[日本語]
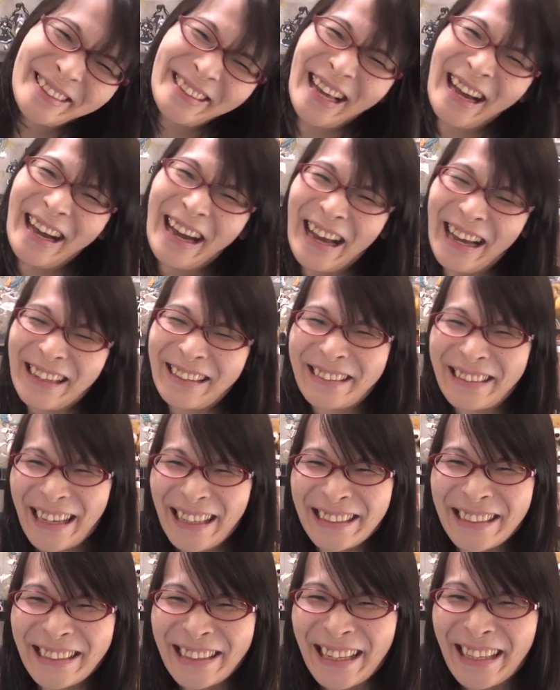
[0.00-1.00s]
高く
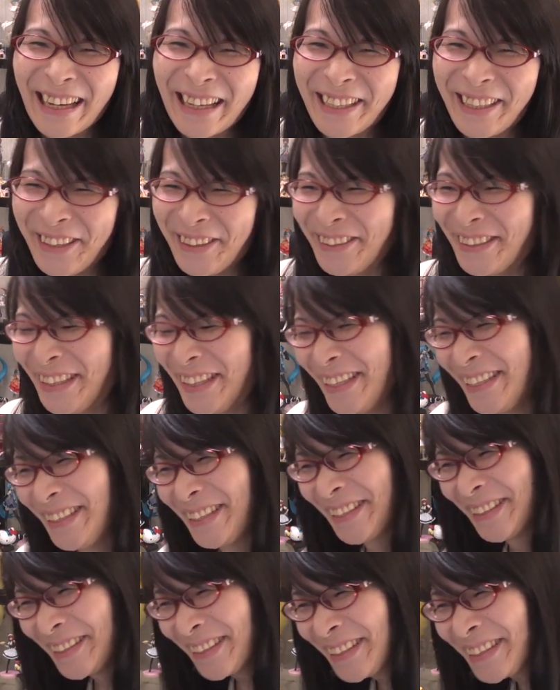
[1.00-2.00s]
感じたな急に
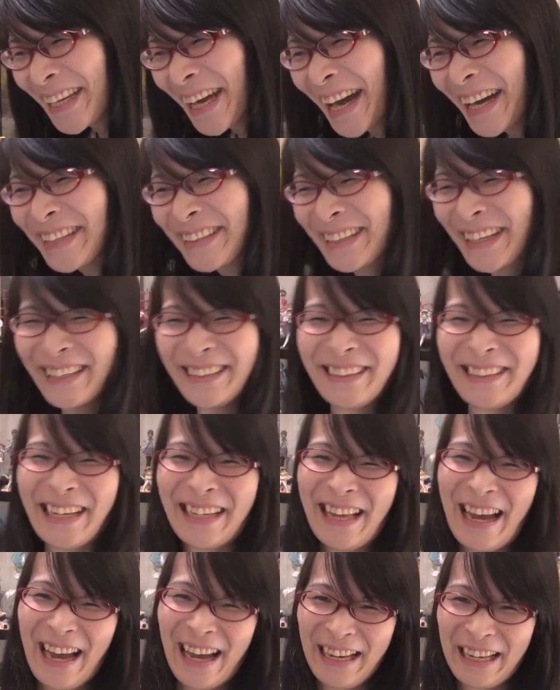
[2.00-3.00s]
急に高く感じ
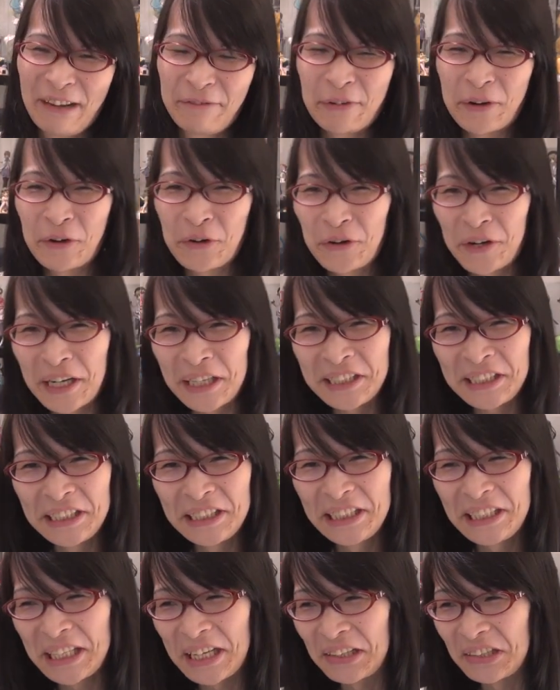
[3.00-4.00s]
たなやっぱこれが
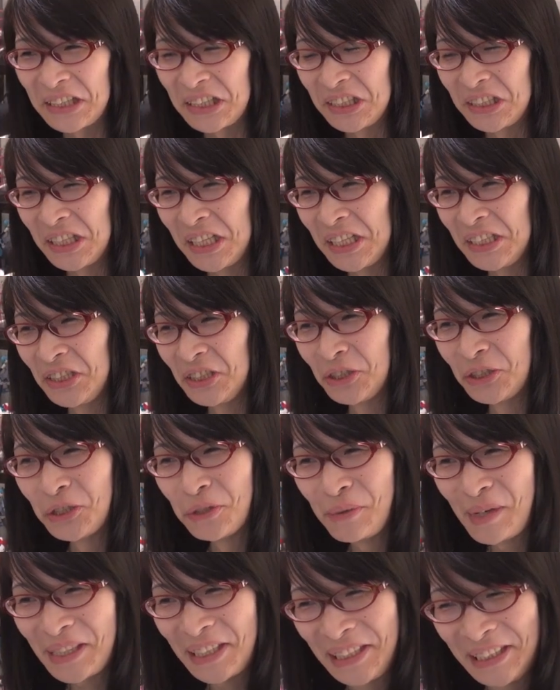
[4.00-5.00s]
心理学ですね15
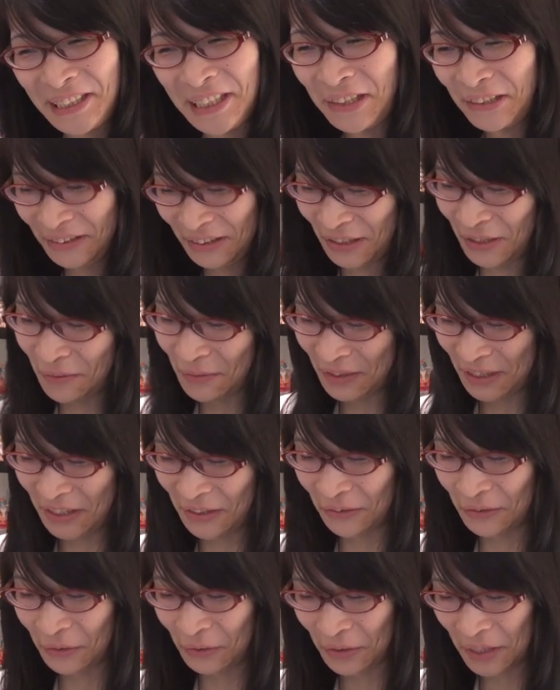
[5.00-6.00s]
万切ってるって思っ
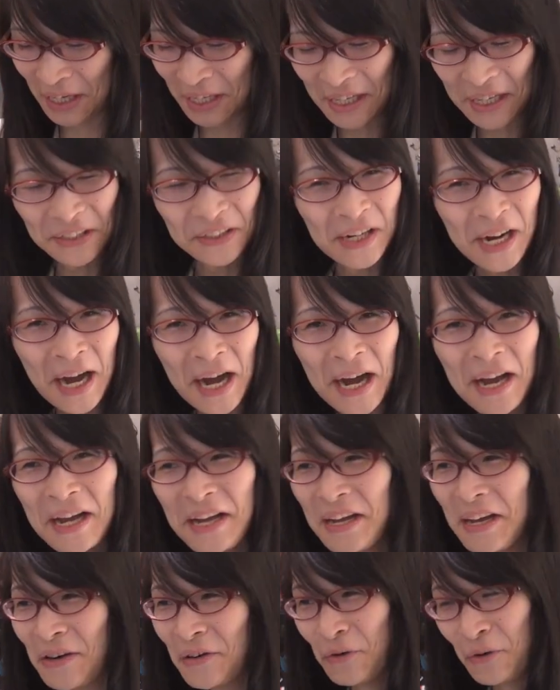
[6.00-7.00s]
てるこの感覚が
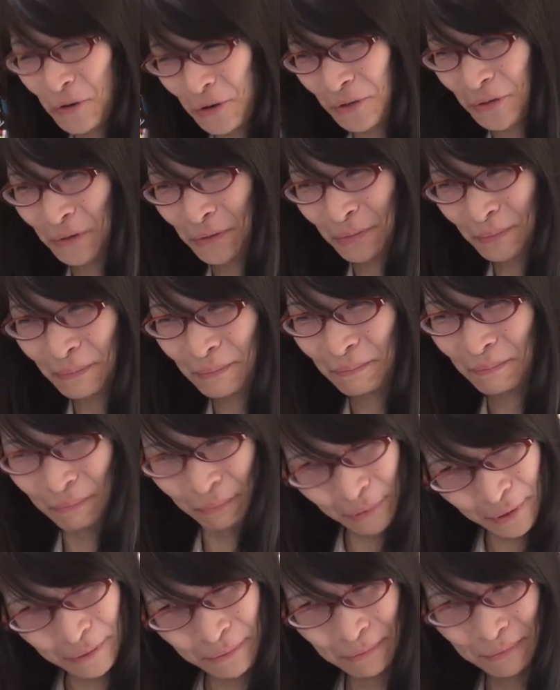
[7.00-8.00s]
おっ
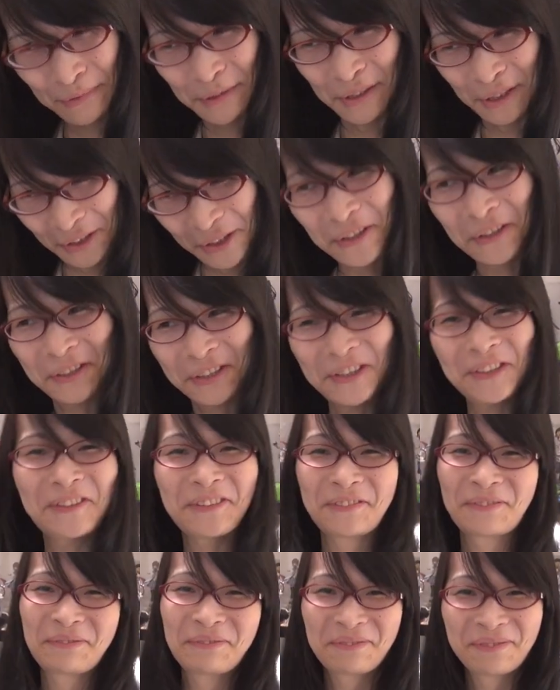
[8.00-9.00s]
1
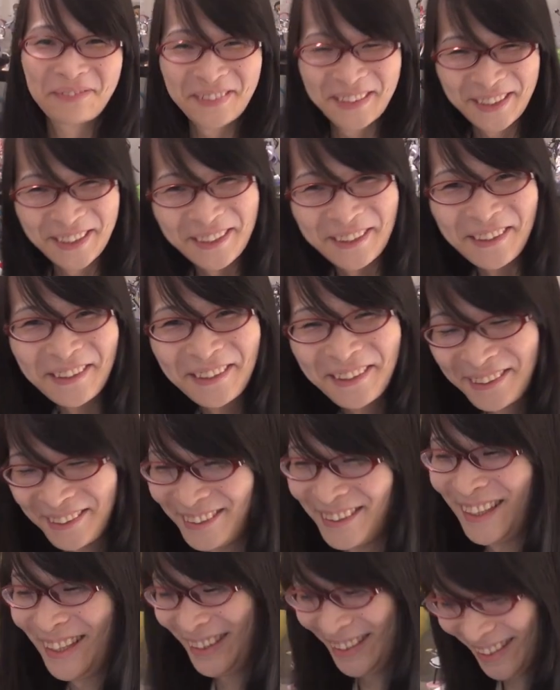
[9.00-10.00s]
6っていう
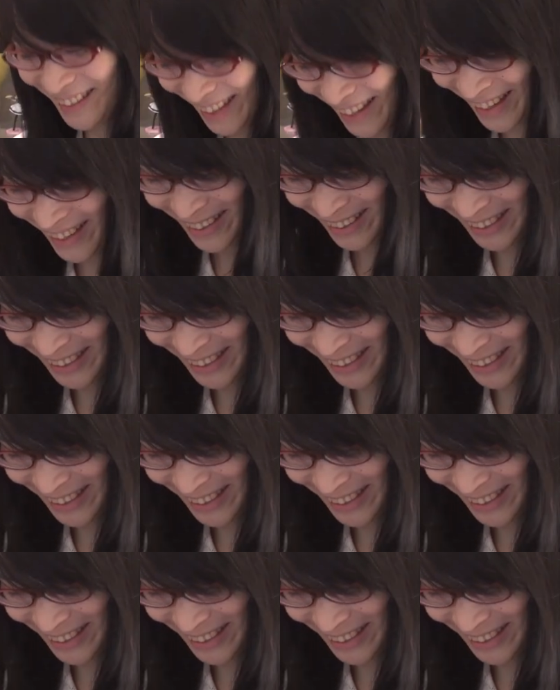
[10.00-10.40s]
たったね